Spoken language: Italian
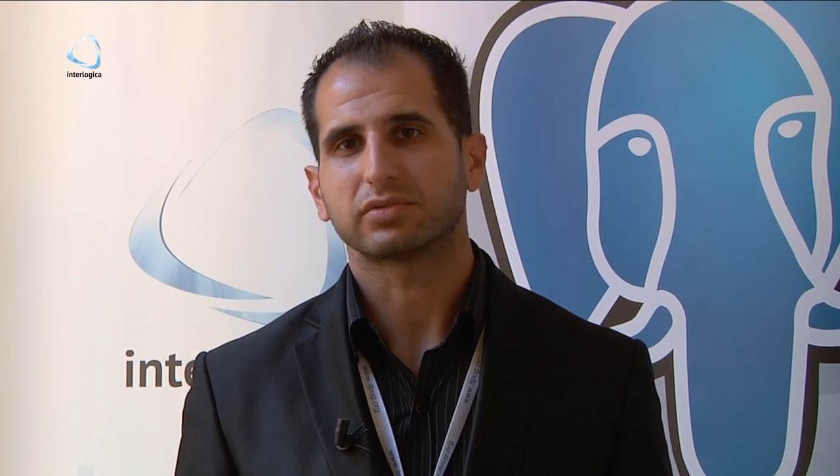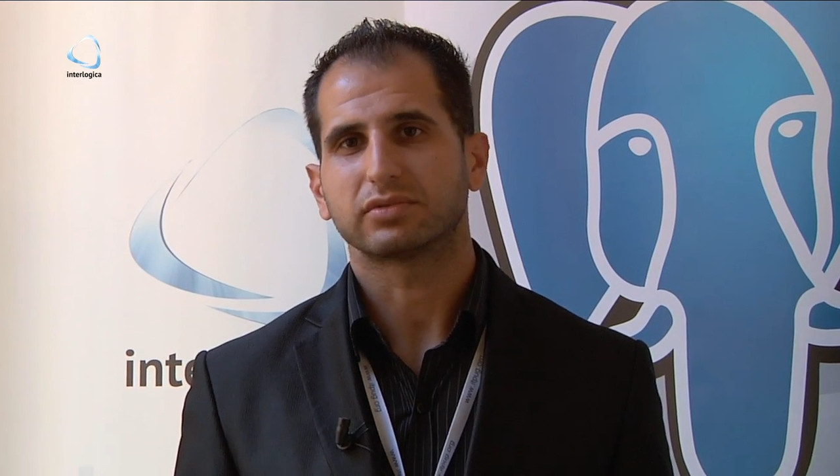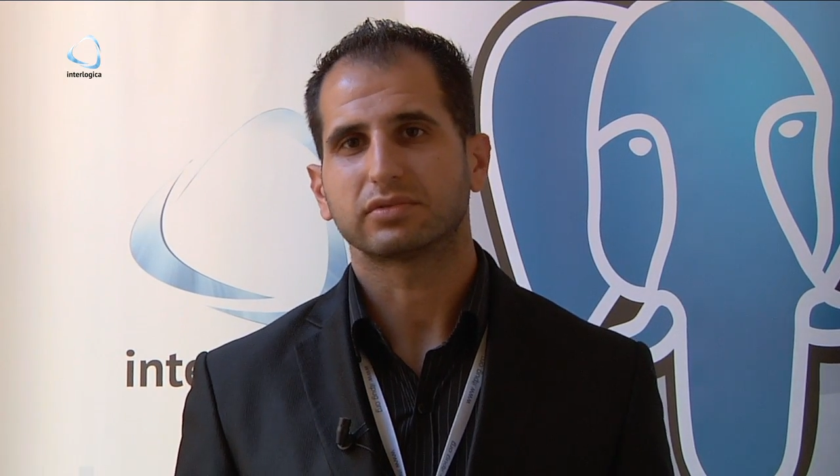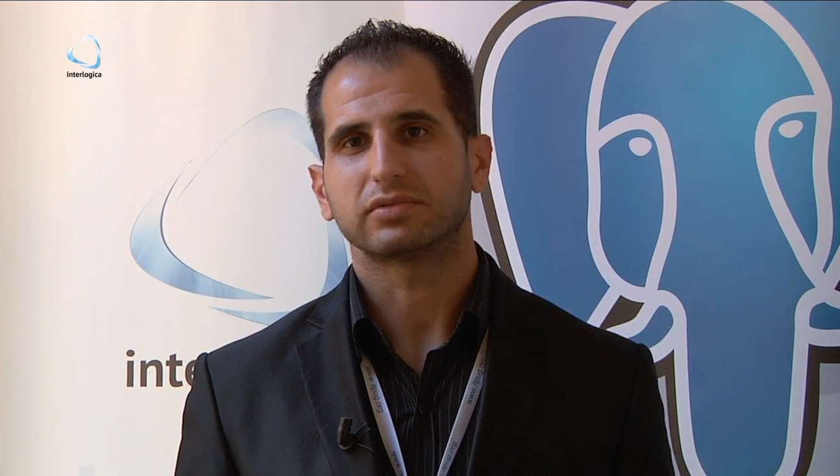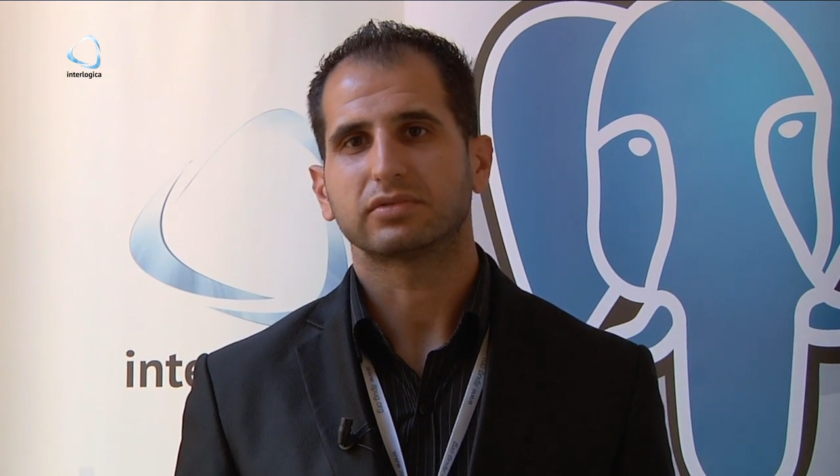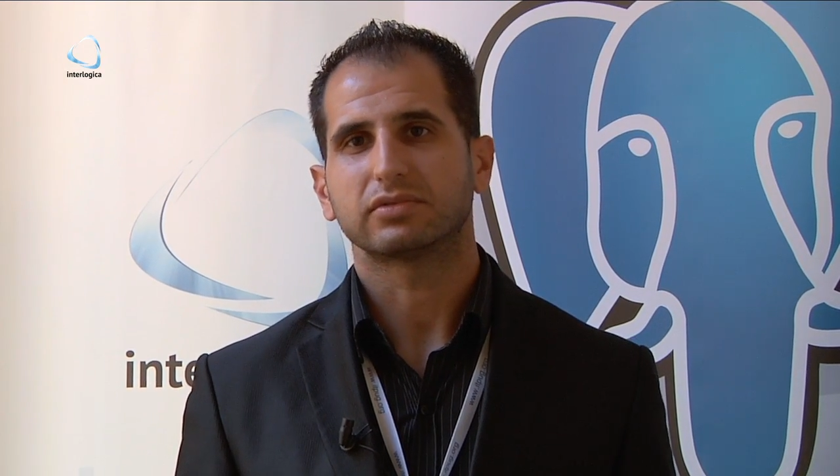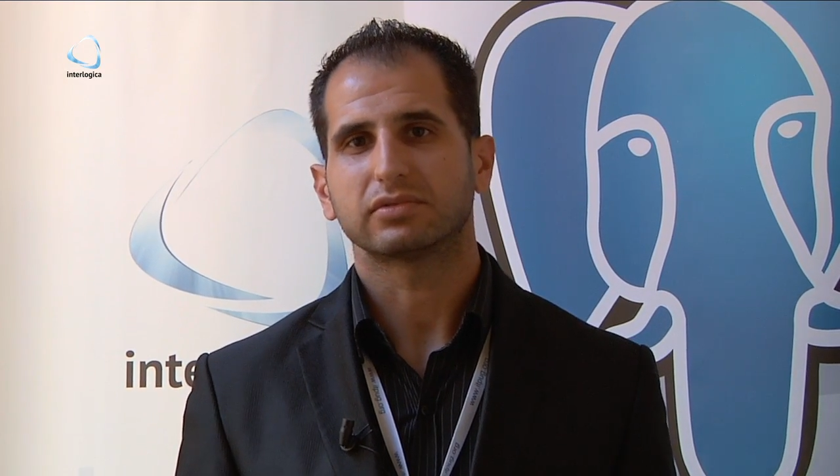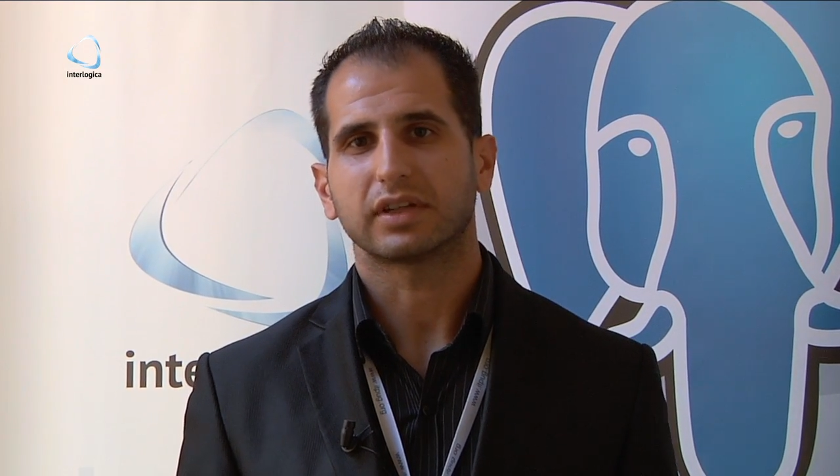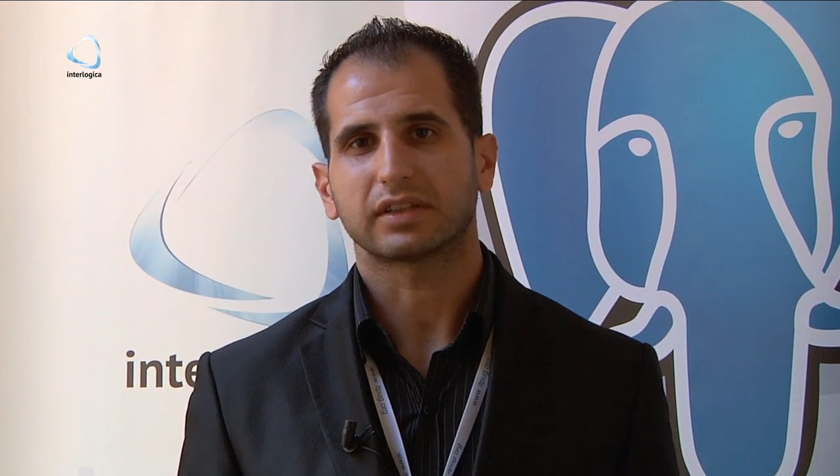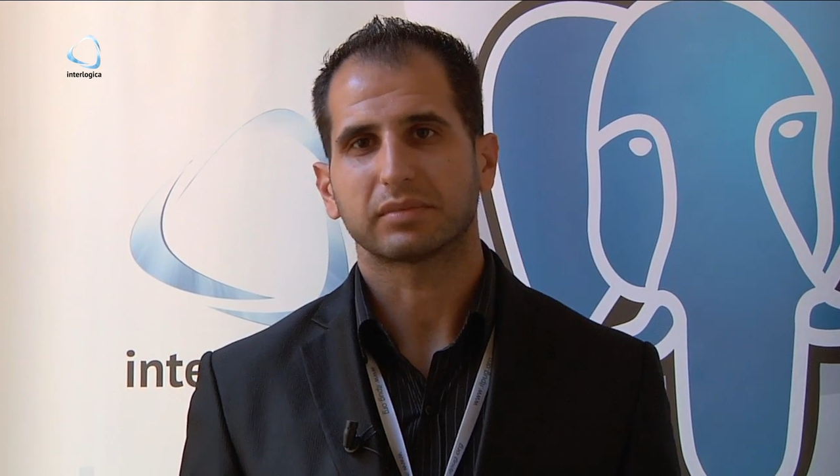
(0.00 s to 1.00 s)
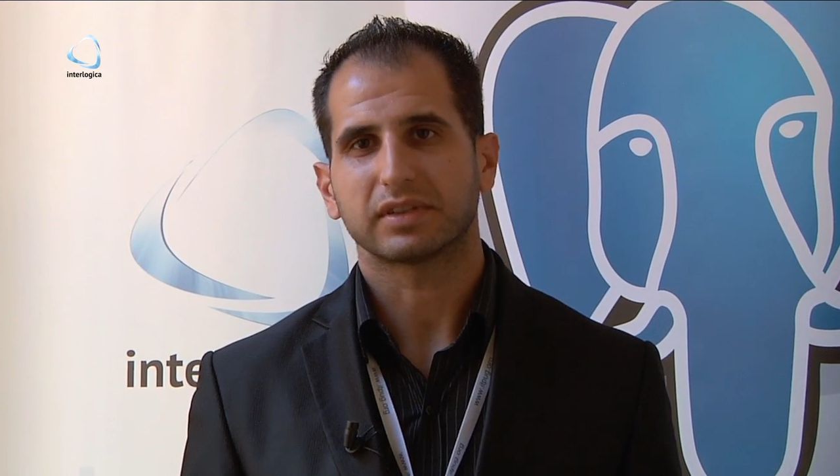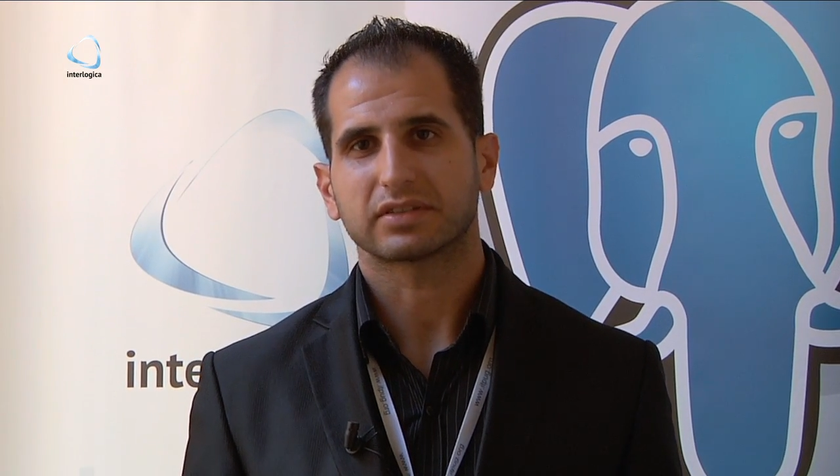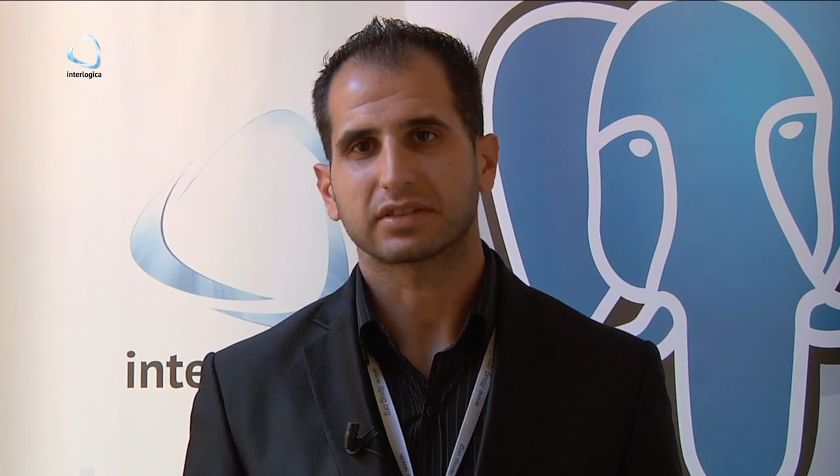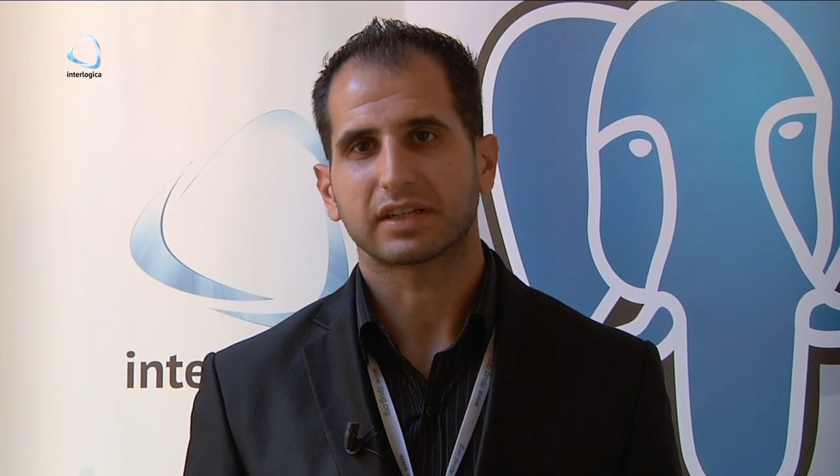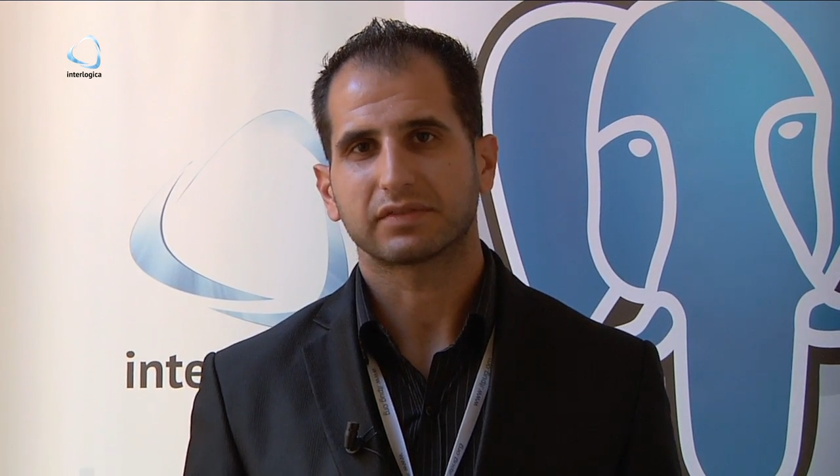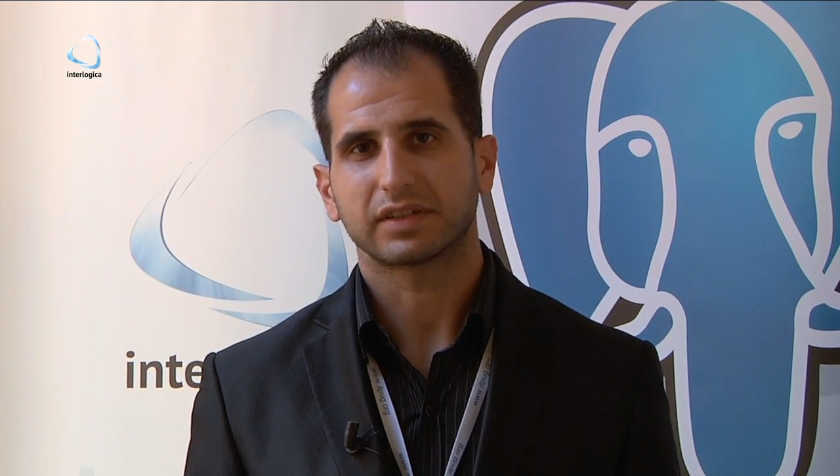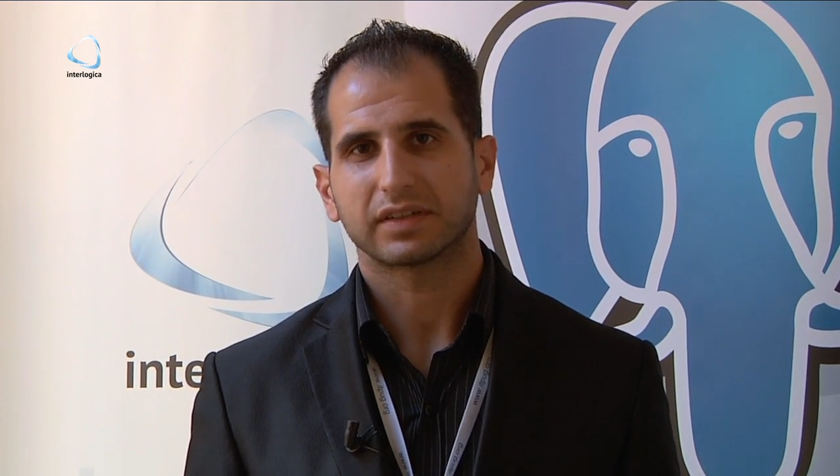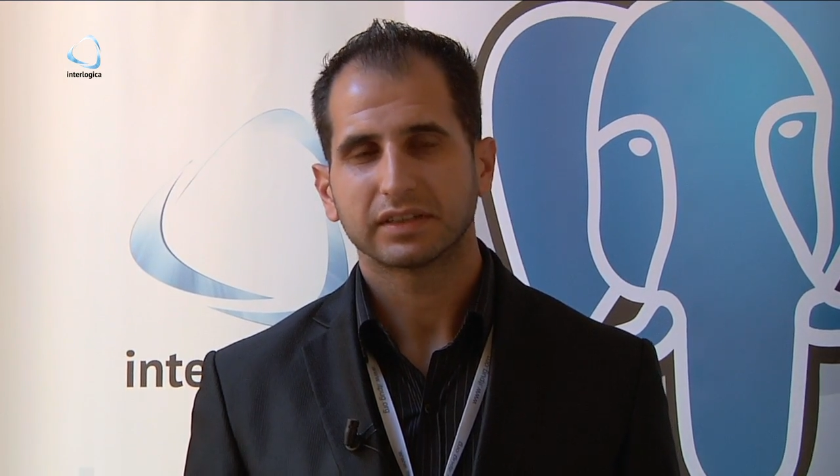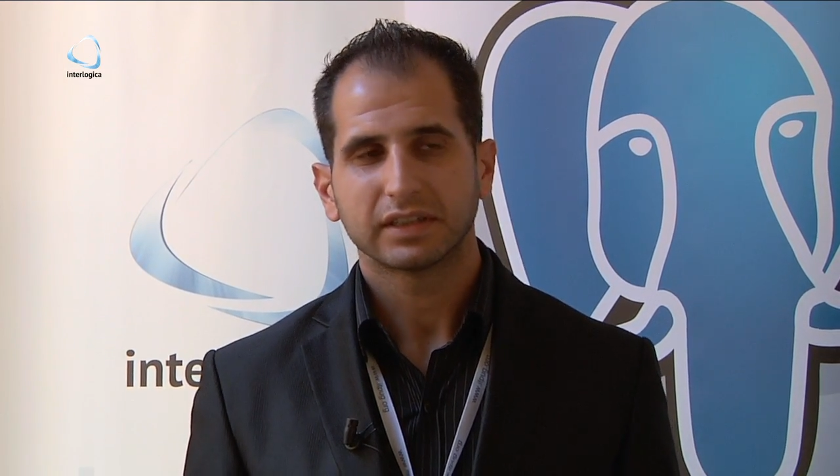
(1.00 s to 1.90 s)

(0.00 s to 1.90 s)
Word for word: un database server.